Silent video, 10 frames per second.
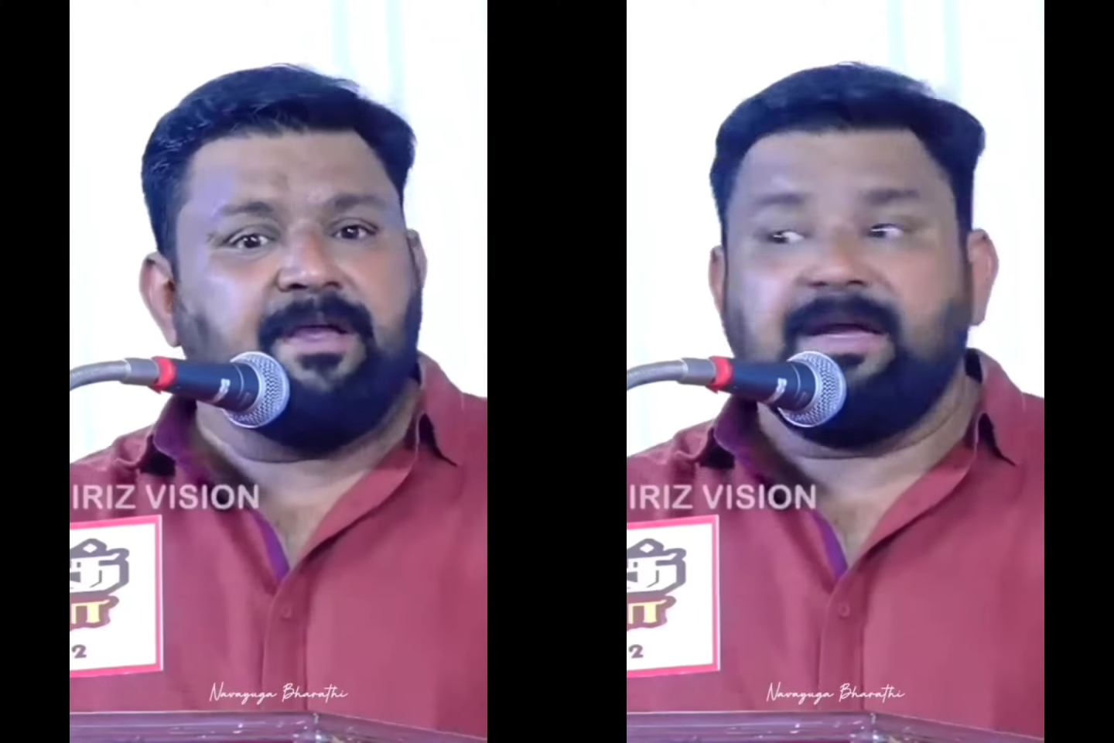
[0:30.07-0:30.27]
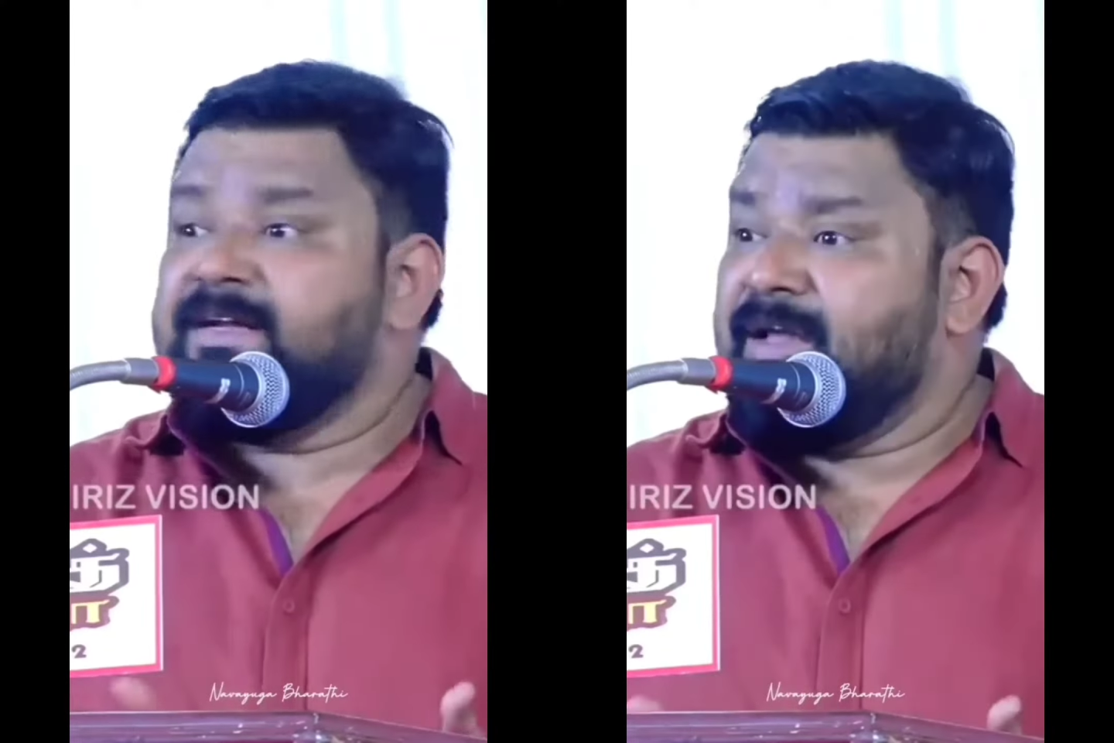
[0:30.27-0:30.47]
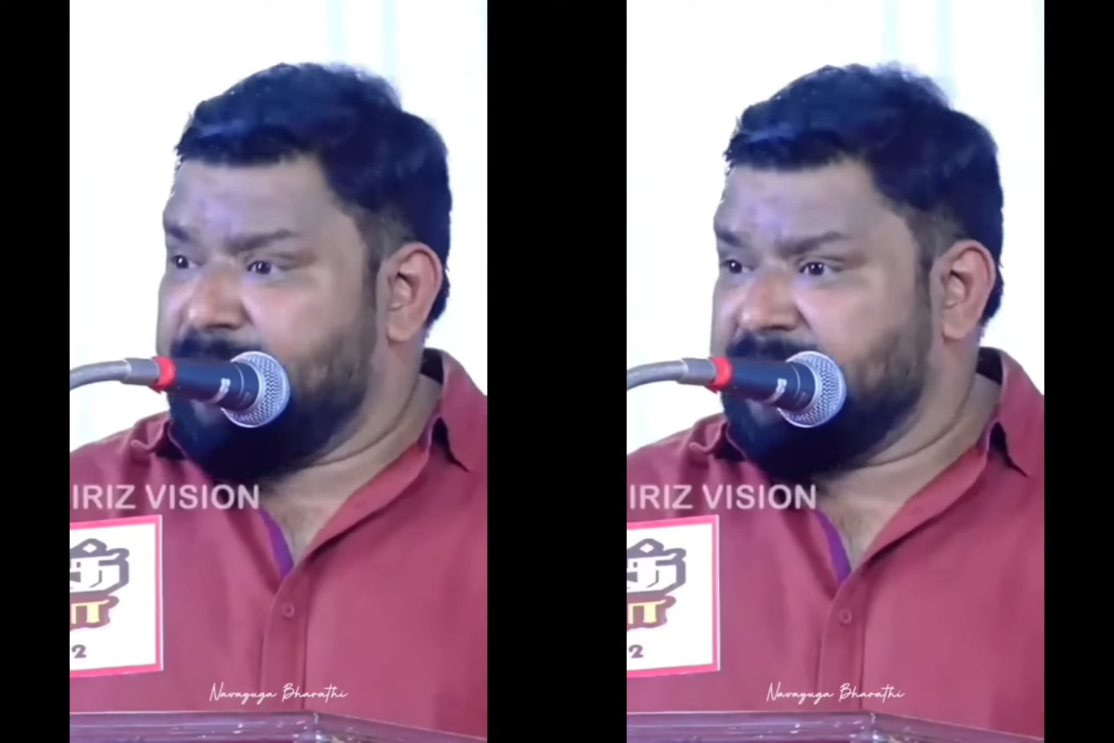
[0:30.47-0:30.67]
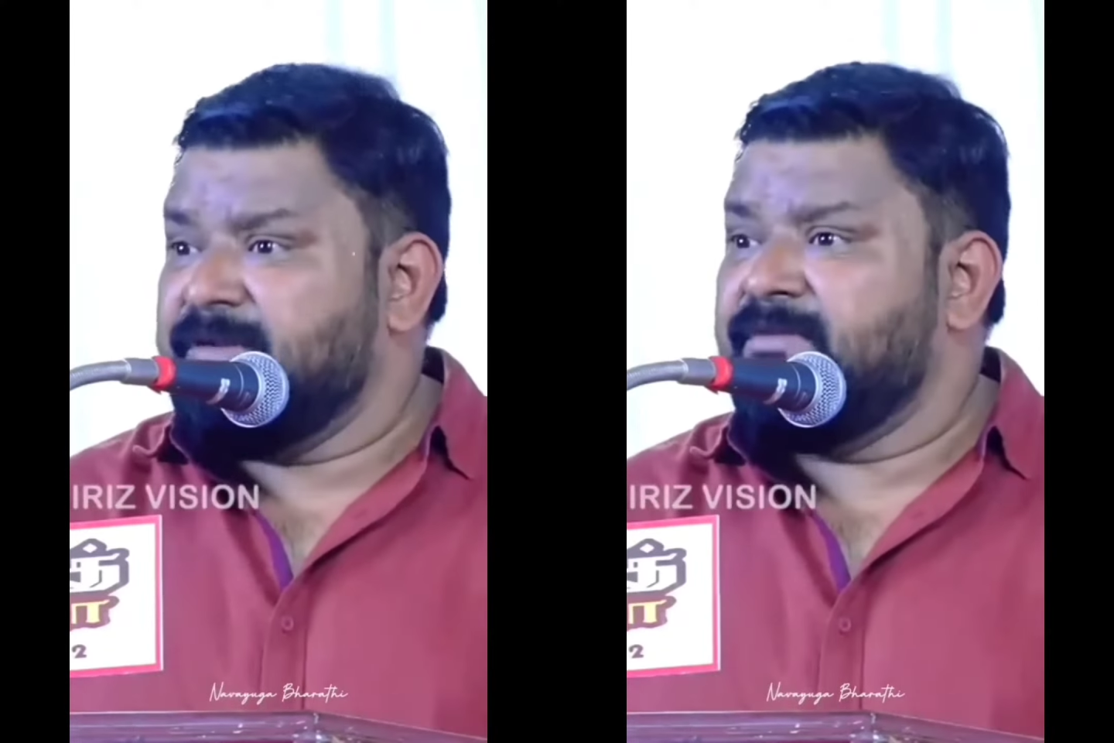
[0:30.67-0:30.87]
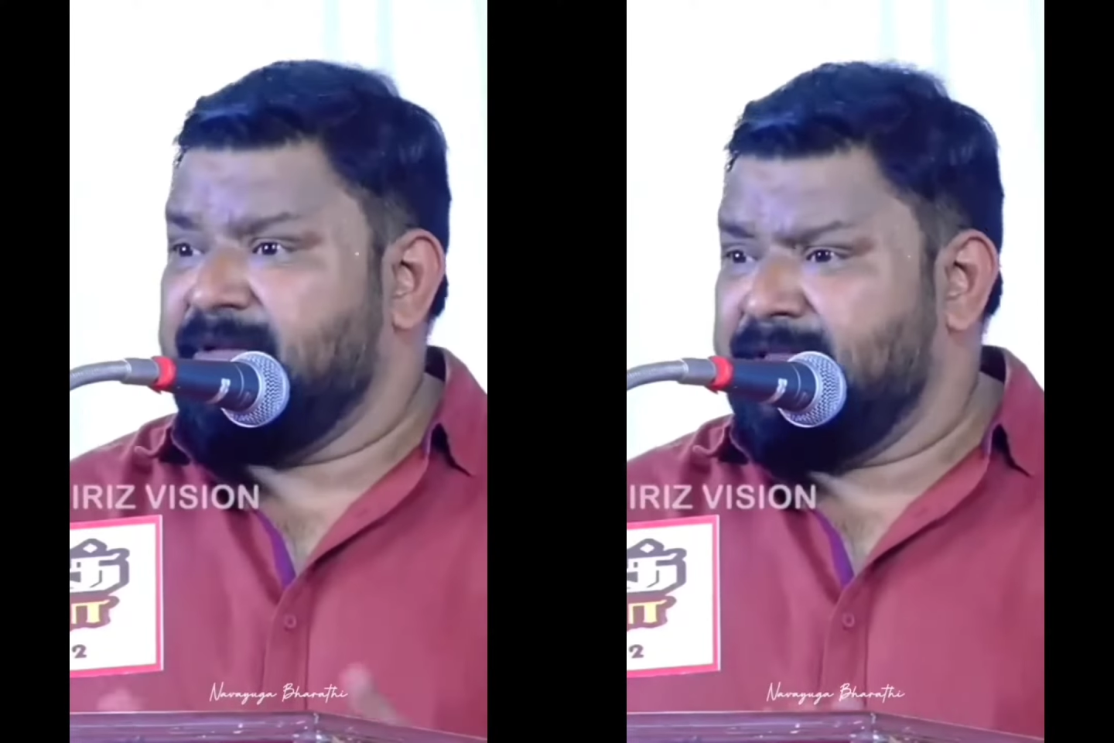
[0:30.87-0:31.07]
கேட்டால்
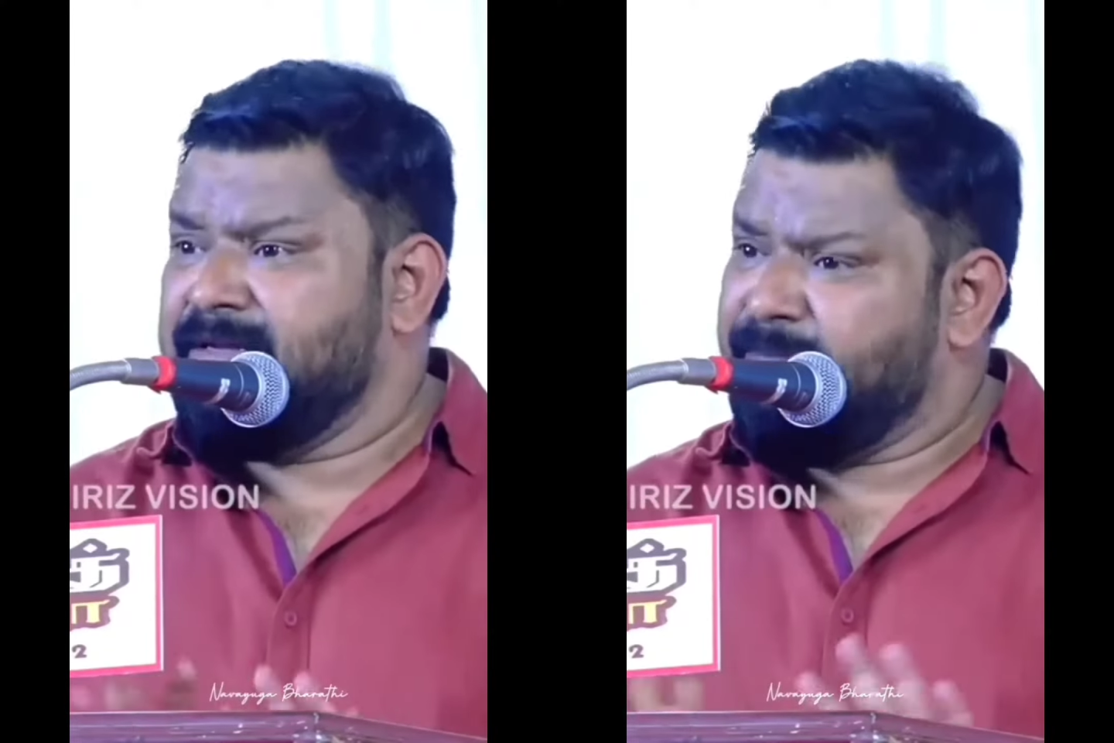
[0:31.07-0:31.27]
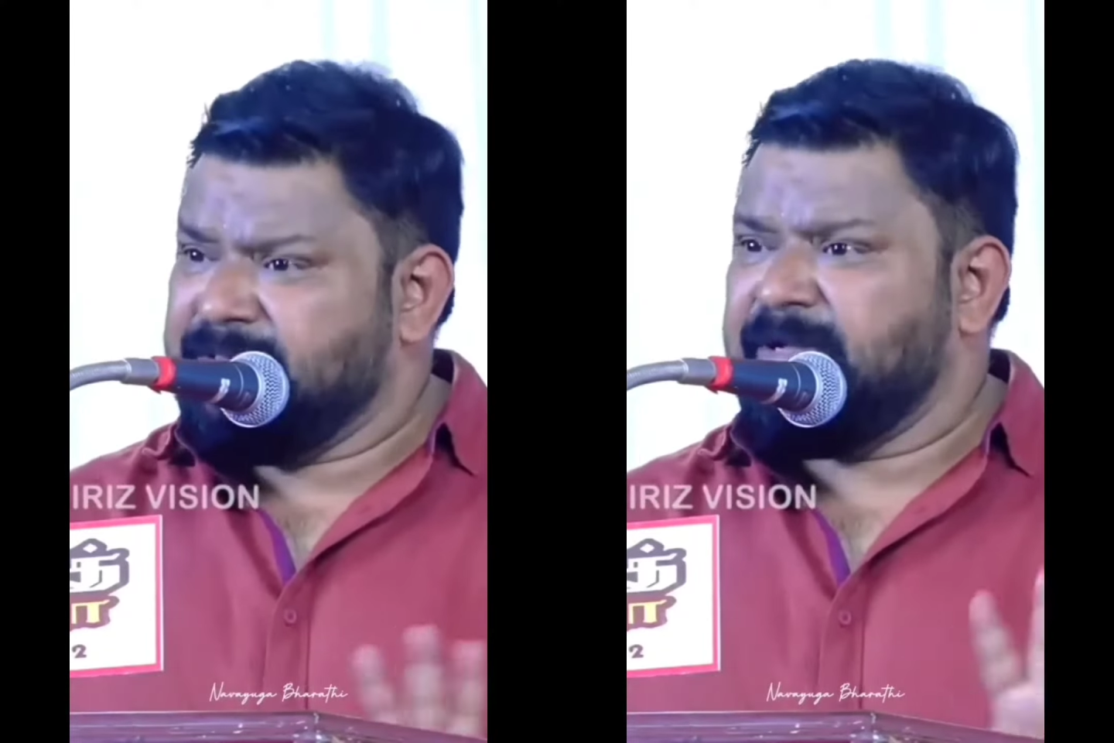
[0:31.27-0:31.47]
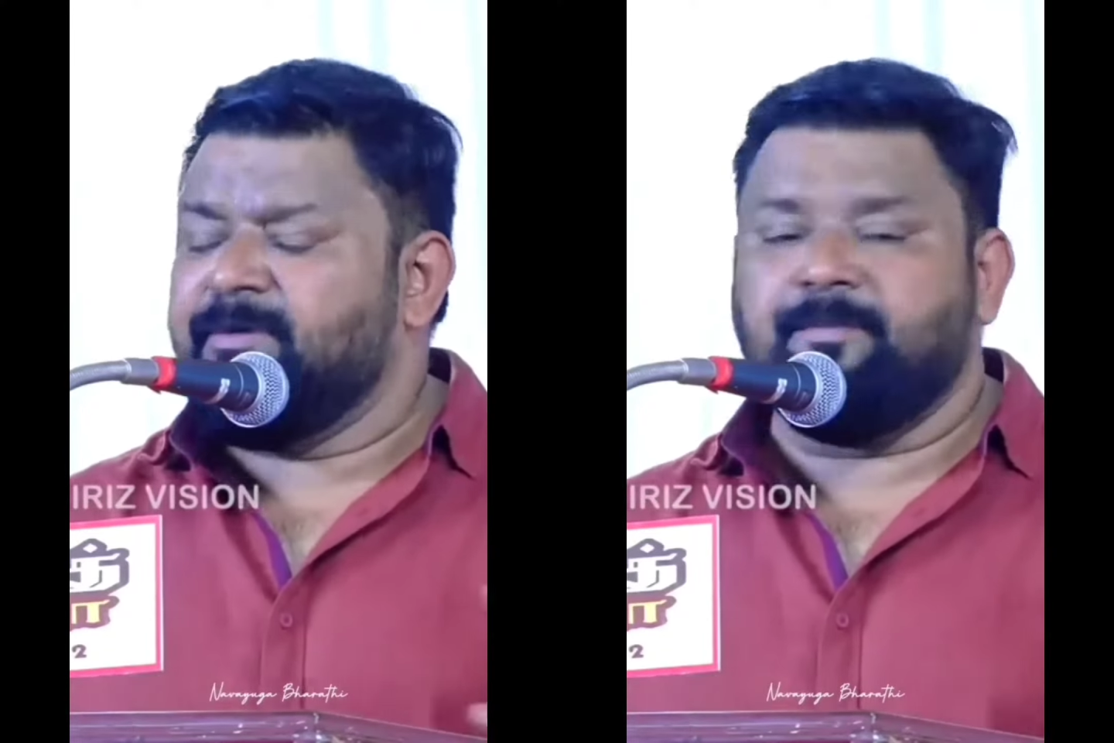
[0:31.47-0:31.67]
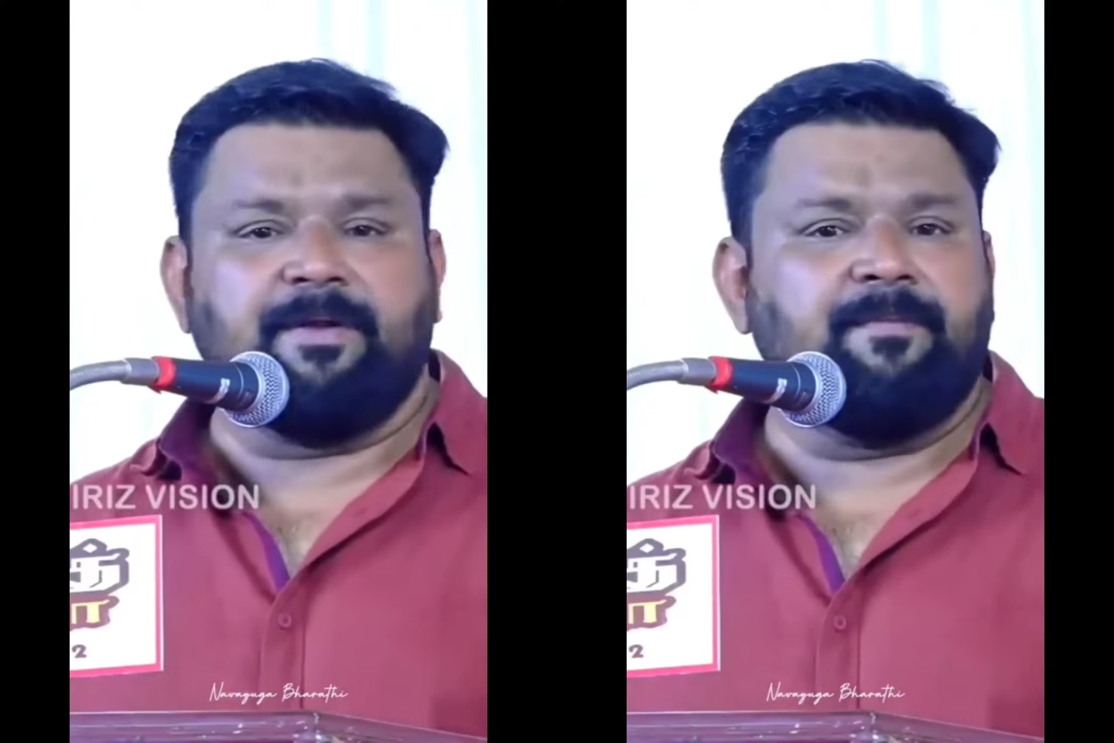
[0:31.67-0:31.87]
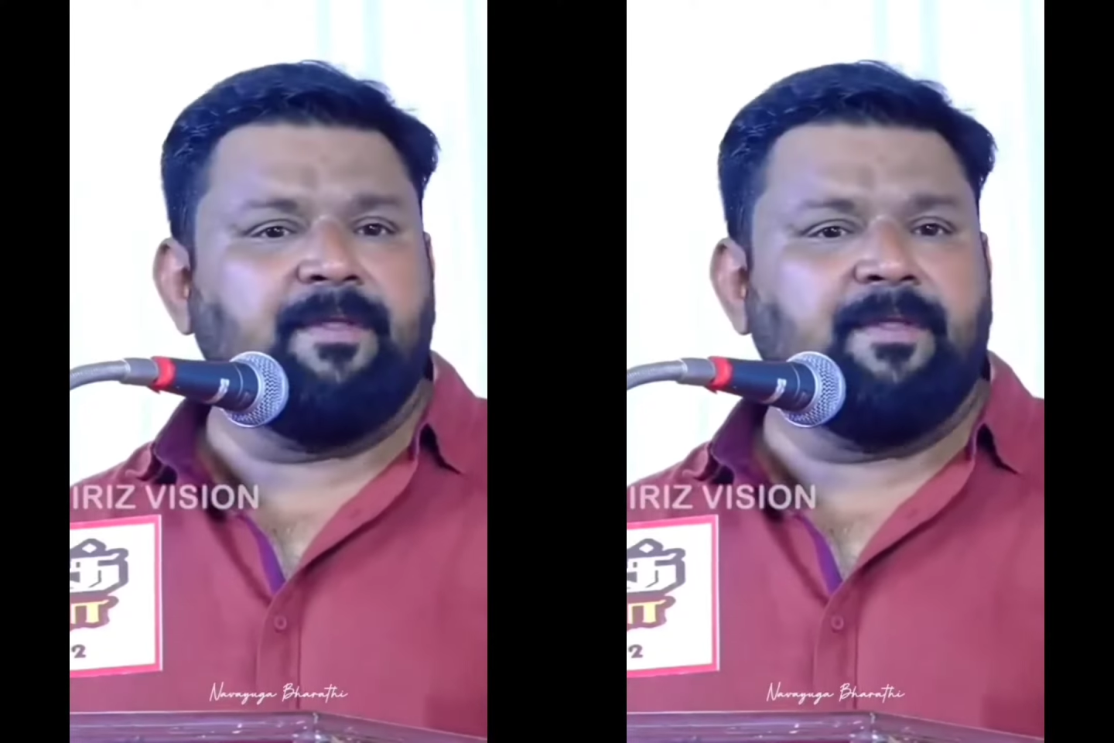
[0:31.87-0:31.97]
பிரச்சனை அவர் எதுக்குன்னு பேசாமல் இருப்பார்